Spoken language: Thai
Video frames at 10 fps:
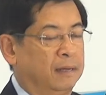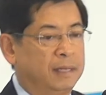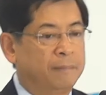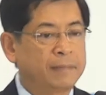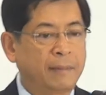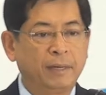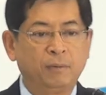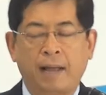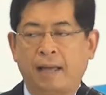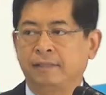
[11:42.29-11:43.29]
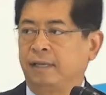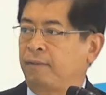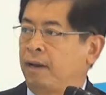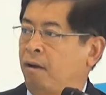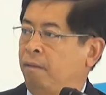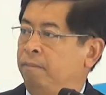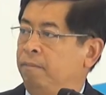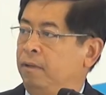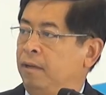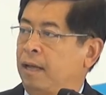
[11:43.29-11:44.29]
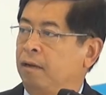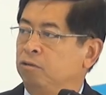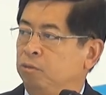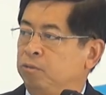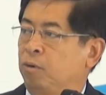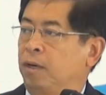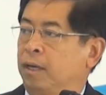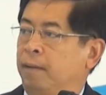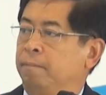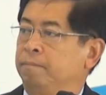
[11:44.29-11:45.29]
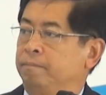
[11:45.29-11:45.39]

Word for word: ที่ถ้าไม่ดูแลสิ่งแวดล้อมและก็ชุมชนนะครับ